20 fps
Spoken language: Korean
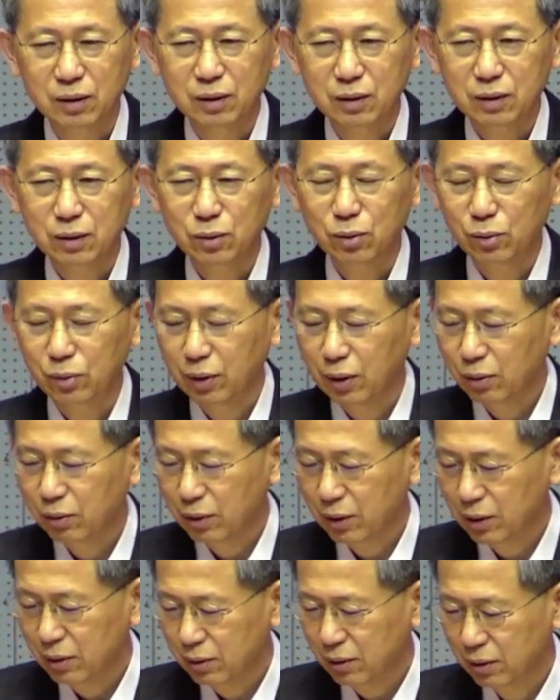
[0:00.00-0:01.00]
그 돈 내고
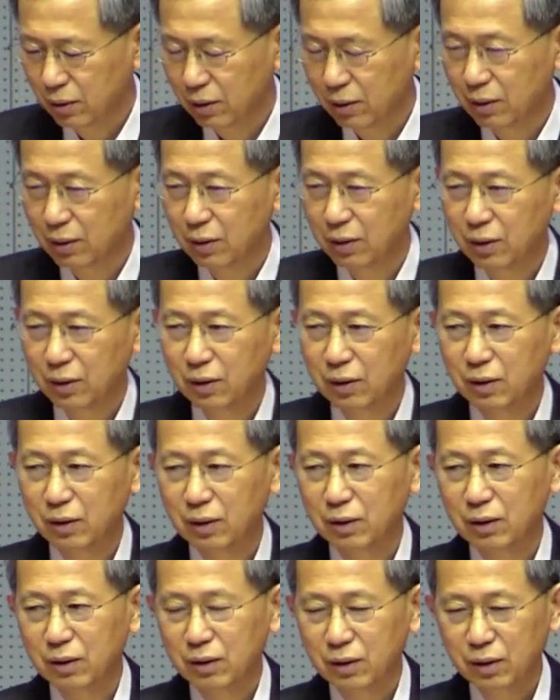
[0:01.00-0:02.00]
와요?
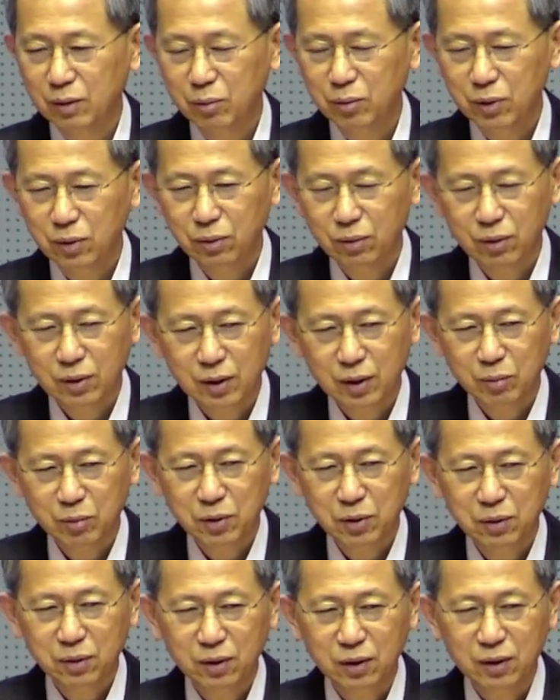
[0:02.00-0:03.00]
입장료가
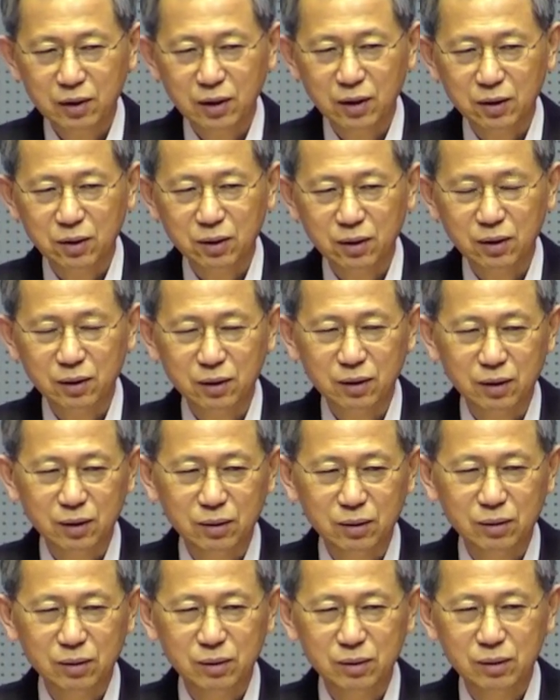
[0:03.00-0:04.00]
3천원인가
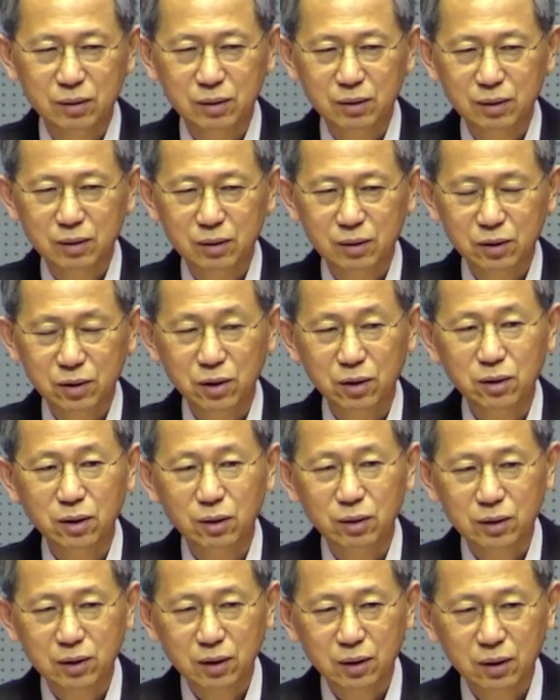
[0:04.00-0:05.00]
4천원이에요.
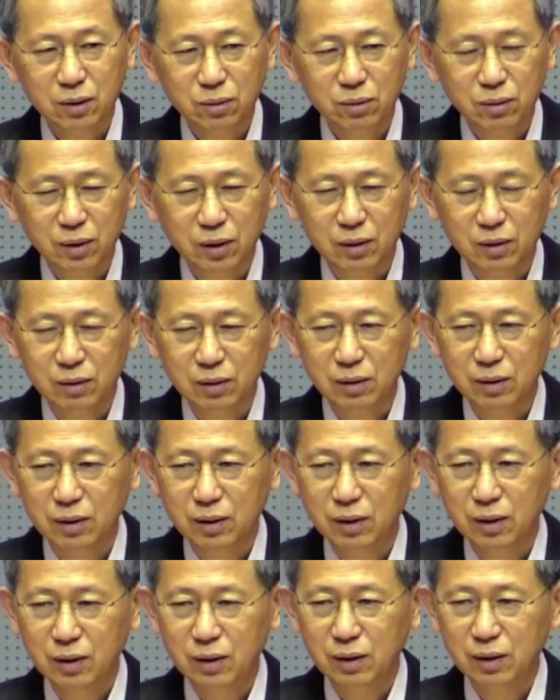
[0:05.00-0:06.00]
설악동이에요.
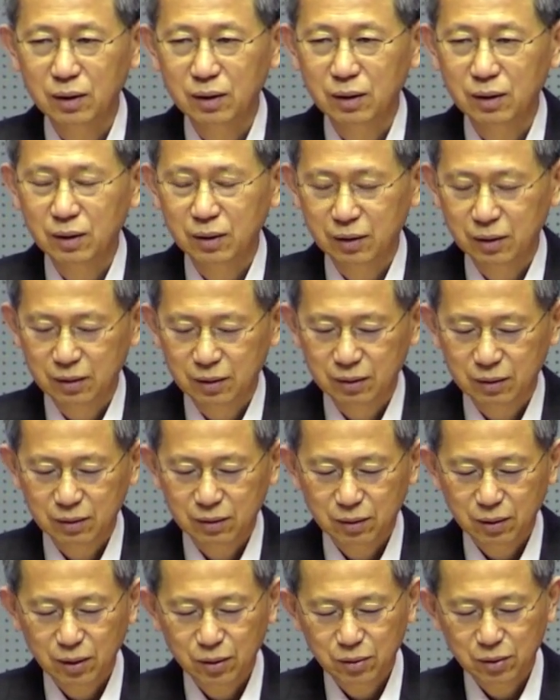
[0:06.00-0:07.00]

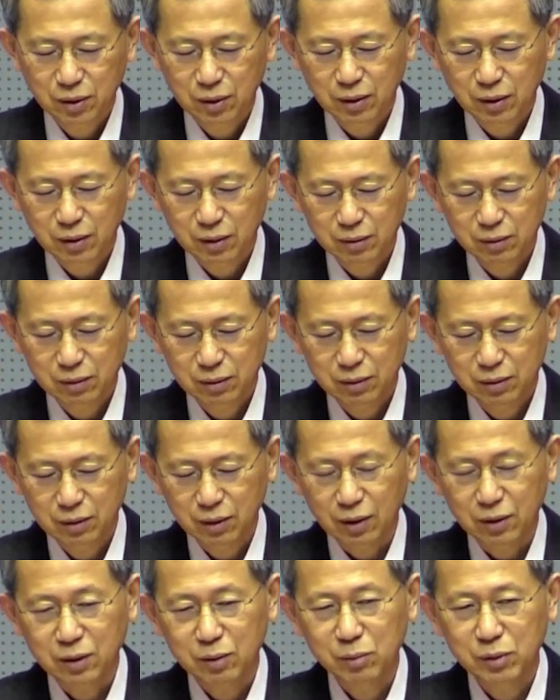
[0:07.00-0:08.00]
그래서 옛날에는
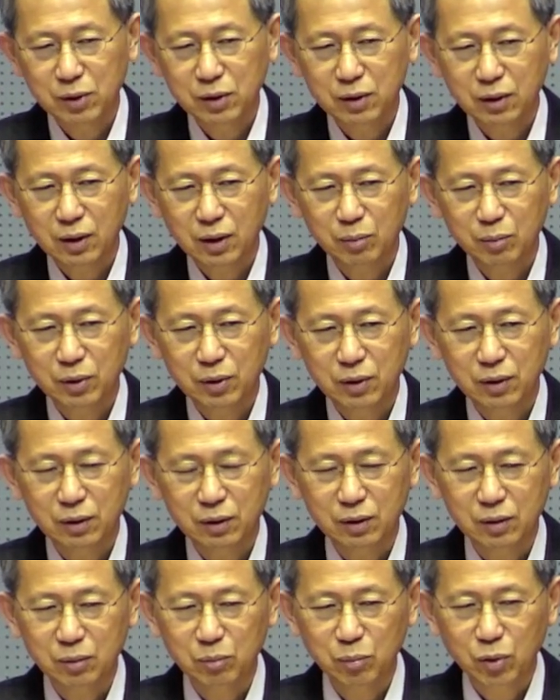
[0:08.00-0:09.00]
아침 일찍
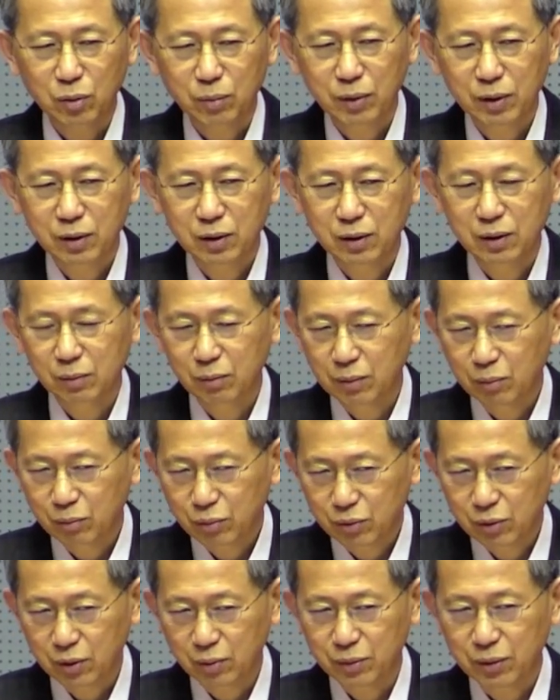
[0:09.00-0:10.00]
가면 표 받는
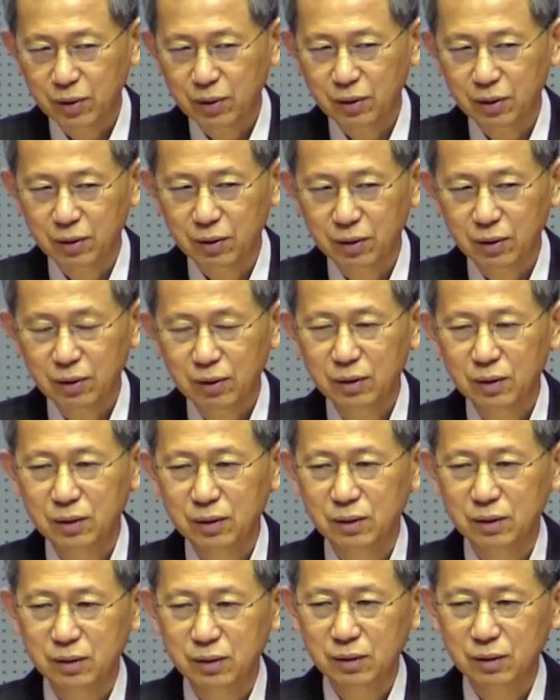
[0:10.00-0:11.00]
분이 없었거든요.
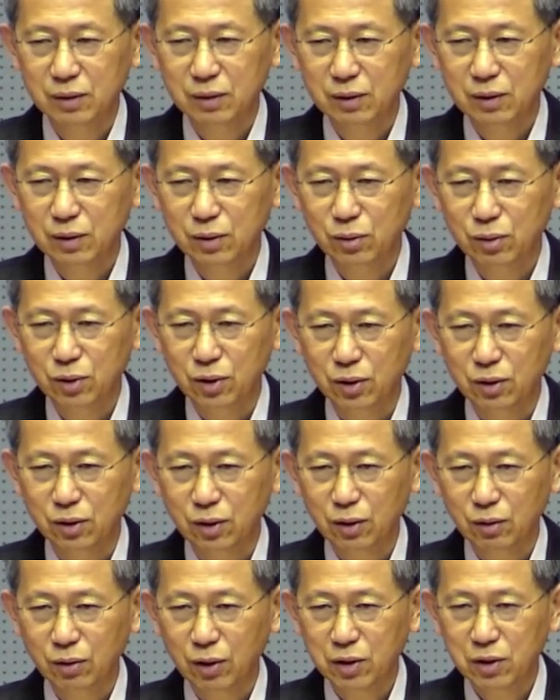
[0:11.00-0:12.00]
그리고
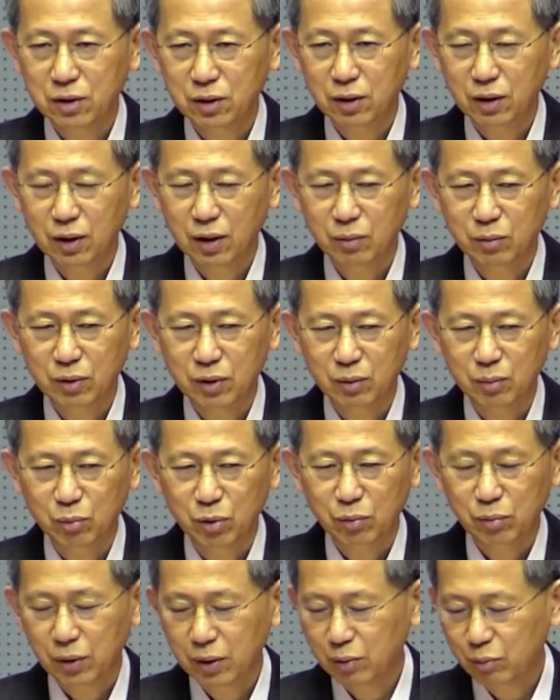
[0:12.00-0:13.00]
저녁에도 해질 때 가면
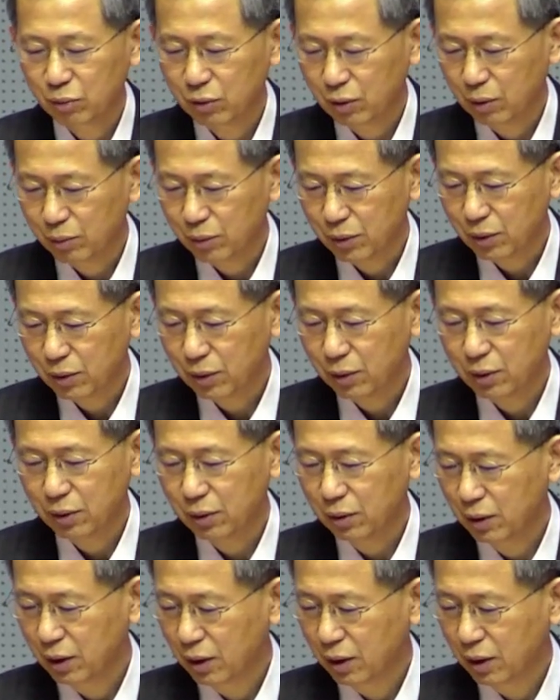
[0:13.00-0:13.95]
표 받는 분이 없었어요.